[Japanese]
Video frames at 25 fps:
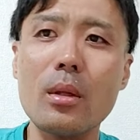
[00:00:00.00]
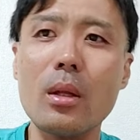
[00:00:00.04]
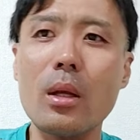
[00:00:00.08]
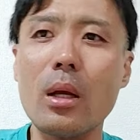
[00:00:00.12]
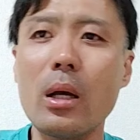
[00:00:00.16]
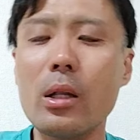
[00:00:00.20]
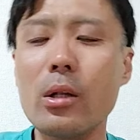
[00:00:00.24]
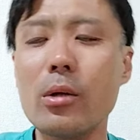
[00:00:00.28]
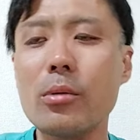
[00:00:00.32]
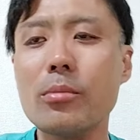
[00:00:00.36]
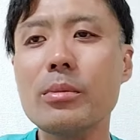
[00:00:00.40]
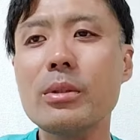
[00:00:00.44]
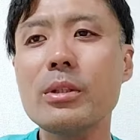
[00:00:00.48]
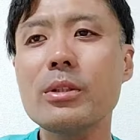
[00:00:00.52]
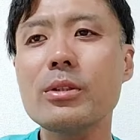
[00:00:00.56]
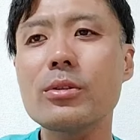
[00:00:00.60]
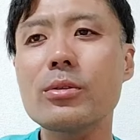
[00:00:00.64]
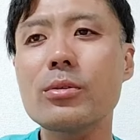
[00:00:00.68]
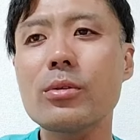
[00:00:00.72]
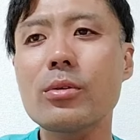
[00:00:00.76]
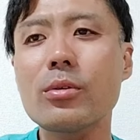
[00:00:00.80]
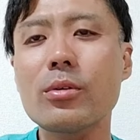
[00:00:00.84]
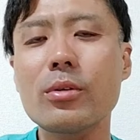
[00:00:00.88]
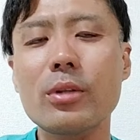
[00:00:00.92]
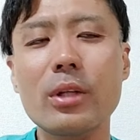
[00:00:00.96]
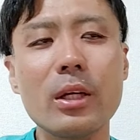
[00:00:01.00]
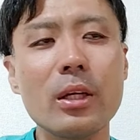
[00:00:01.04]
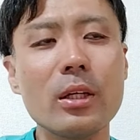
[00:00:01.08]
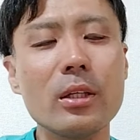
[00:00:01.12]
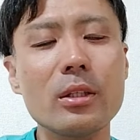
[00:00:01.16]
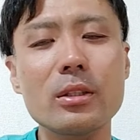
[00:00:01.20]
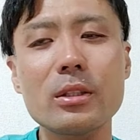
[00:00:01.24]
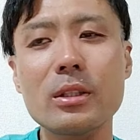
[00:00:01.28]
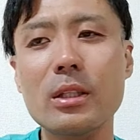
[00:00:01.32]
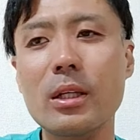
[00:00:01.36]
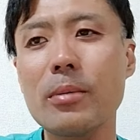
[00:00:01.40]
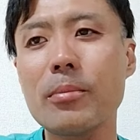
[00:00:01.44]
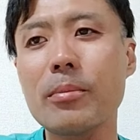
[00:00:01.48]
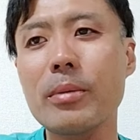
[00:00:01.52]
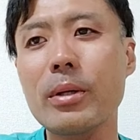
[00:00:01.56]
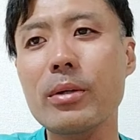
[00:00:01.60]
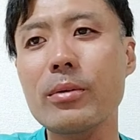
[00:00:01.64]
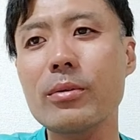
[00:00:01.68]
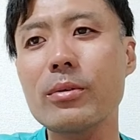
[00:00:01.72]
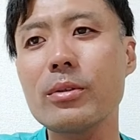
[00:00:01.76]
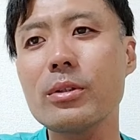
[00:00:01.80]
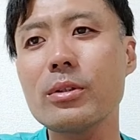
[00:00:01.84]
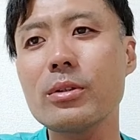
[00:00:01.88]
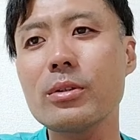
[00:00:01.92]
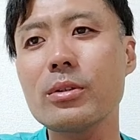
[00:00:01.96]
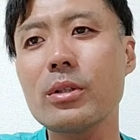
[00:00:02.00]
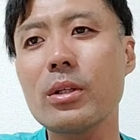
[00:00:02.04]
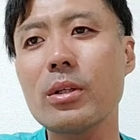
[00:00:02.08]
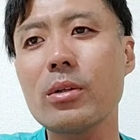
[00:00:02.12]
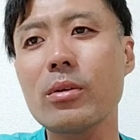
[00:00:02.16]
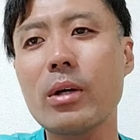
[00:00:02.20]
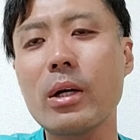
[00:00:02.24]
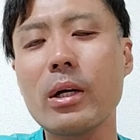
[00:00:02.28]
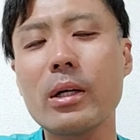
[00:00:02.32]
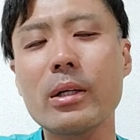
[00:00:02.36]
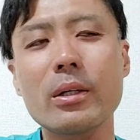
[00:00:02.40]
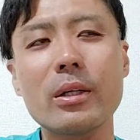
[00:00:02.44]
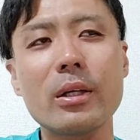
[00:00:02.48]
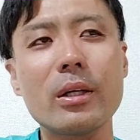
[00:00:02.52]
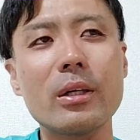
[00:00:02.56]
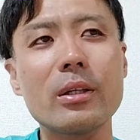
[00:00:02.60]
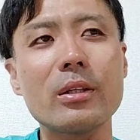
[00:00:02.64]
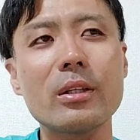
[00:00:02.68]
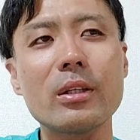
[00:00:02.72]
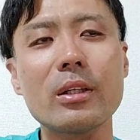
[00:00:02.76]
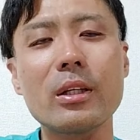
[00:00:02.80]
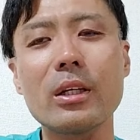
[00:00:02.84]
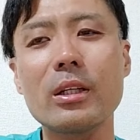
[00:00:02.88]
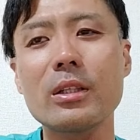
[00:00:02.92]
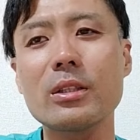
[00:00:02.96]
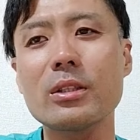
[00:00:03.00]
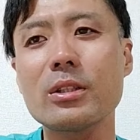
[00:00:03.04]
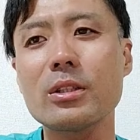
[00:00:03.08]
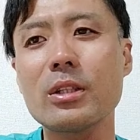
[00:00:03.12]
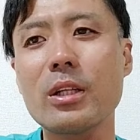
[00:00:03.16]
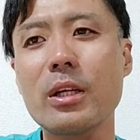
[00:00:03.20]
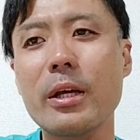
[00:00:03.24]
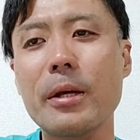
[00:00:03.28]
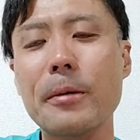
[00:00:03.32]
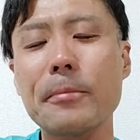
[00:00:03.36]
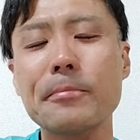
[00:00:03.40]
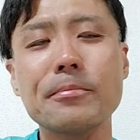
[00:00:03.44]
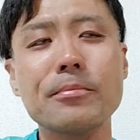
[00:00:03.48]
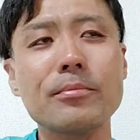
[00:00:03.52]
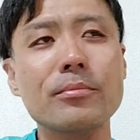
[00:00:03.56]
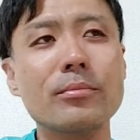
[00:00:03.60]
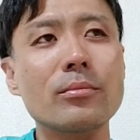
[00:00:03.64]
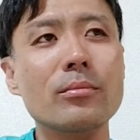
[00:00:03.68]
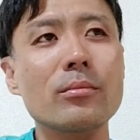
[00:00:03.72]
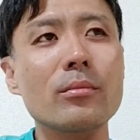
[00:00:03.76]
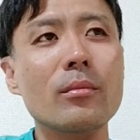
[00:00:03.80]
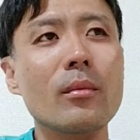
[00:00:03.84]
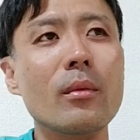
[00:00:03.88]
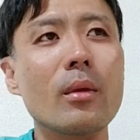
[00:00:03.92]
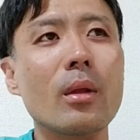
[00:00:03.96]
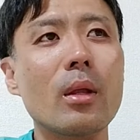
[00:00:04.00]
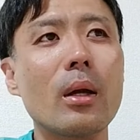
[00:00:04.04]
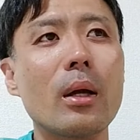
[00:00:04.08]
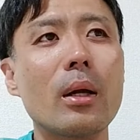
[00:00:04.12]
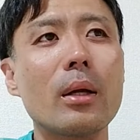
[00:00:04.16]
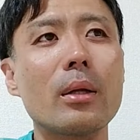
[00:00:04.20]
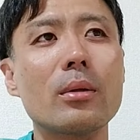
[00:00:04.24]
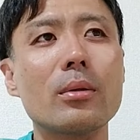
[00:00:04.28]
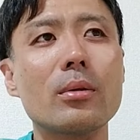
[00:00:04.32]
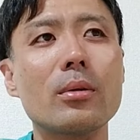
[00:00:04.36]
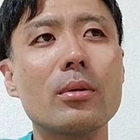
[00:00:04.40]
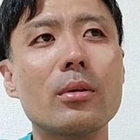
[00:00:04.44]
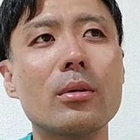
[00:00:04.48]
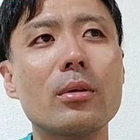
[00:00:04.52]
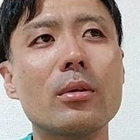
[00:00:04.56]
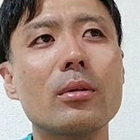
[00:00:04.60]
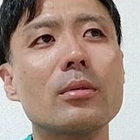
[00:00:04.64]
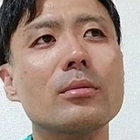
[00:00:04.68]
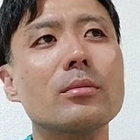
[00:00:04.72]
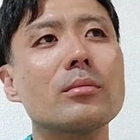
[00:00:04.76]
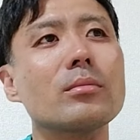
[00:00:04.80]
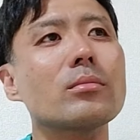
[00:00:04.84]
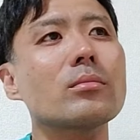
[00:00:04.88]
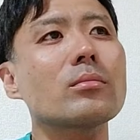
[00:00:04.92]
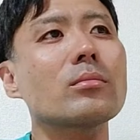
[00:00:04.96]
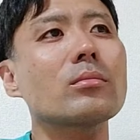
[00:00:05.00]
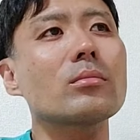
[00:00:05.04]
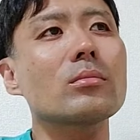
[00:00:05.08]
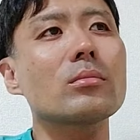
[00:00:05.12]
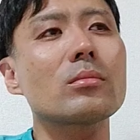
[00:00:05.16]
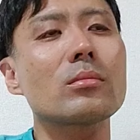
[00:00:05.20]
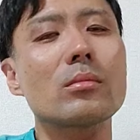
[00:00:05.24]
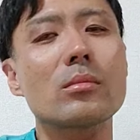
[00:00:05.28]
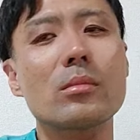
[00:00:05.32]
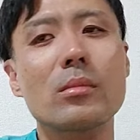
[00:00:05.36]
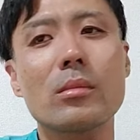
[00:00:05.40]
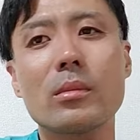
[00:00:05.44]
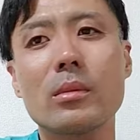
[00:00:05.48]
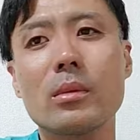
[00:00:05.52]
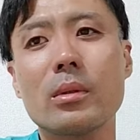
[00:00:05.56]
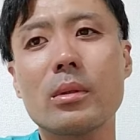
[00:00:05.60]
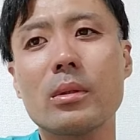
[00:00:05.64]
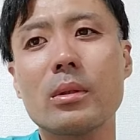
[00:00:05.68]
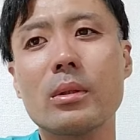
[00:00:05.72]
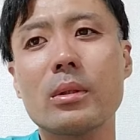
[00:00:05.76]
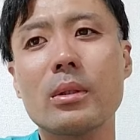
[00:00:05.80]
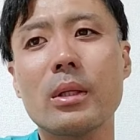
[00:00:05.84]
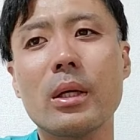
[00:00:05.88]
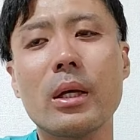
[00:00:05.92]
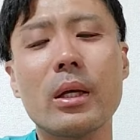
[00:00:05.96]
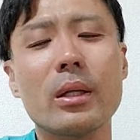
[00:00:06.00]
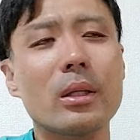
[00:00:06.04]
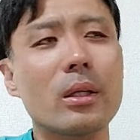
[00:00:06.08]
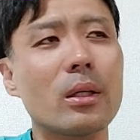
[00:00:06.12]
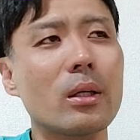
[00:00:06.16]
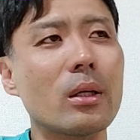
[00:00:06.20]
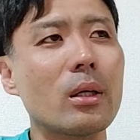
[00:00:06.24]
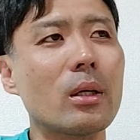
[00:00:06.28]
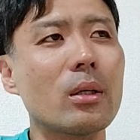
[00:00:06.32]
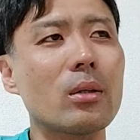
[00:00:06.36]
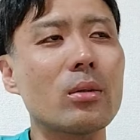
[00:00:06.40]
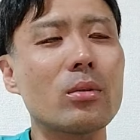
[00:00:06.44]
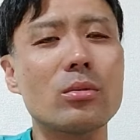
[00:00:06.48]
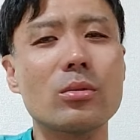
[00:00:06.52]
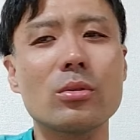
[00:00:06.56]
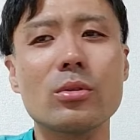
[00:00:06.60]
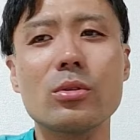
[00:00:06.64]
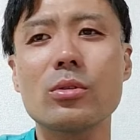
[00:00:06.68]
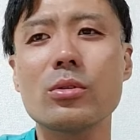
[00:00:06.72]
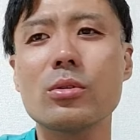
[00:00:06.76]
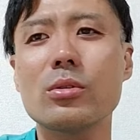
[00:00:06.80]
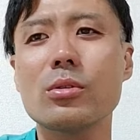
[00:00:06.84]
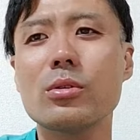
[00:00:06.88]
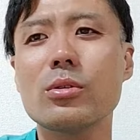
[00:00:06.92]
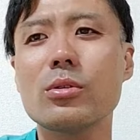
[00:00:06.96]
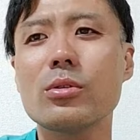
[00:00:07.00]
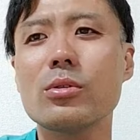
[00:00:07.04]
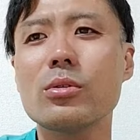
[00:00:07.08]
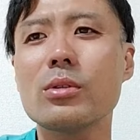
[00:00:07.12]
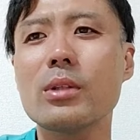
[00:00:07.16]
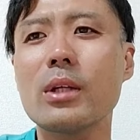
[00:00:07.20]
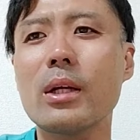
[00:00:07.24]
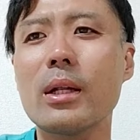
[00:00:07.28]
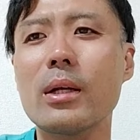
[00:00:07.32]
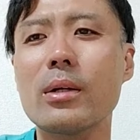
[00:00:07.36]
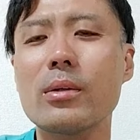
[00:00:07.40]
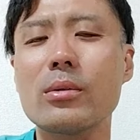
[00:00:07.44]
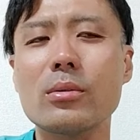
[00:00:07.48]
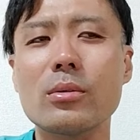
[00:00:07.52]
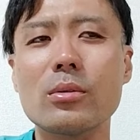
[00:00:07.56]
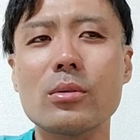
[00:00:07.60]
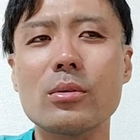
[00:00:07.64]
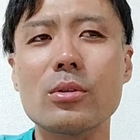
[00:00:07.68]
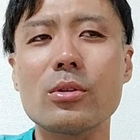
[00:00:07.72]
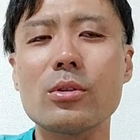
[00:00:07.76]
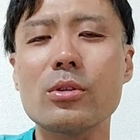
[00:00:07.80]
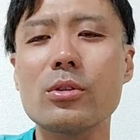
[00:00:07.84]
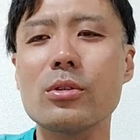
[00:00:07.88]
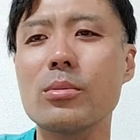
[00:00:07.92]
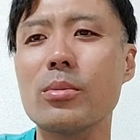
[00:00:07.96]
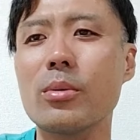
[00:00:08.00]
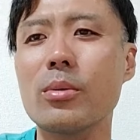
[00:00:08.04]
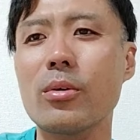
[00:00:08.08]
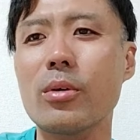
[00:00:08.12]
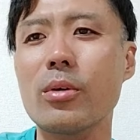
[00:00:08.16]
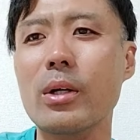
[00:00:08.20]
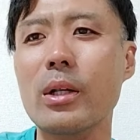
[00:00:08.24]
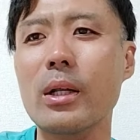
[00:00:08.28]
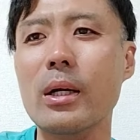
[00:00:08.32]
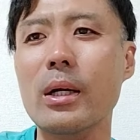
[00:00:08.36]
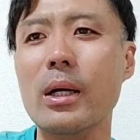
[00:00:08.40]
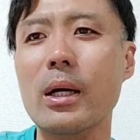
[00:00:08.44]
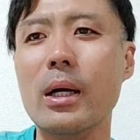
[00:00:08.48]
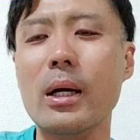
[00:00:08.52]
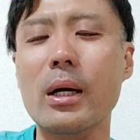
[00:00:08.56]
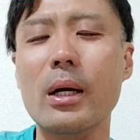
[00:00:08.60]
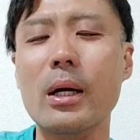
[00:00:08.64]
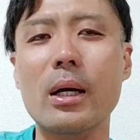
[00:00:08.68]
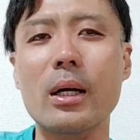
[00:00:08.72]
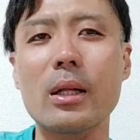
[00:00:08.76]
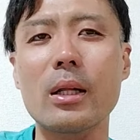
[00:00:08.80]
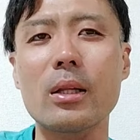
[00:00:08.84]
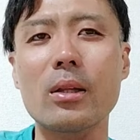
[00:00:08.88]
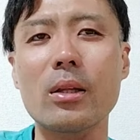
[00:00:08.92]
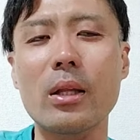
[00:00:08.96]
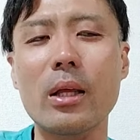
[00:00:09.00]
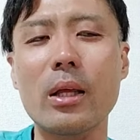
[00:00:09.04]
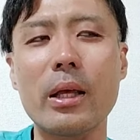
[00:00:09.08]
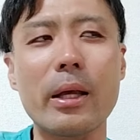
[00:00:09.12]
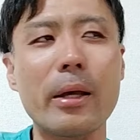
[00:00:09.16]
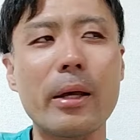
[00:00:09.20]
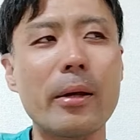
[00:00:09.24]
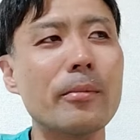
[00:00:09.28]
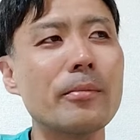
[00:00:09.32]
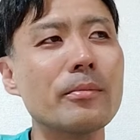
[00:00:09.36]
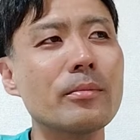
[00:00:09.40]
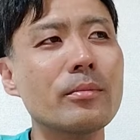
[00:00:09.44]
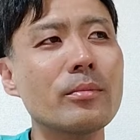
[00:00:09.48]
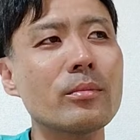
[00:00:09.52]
あの三つのね320円の案件に関してあの何やったっけあの17分9秒かなんかかかって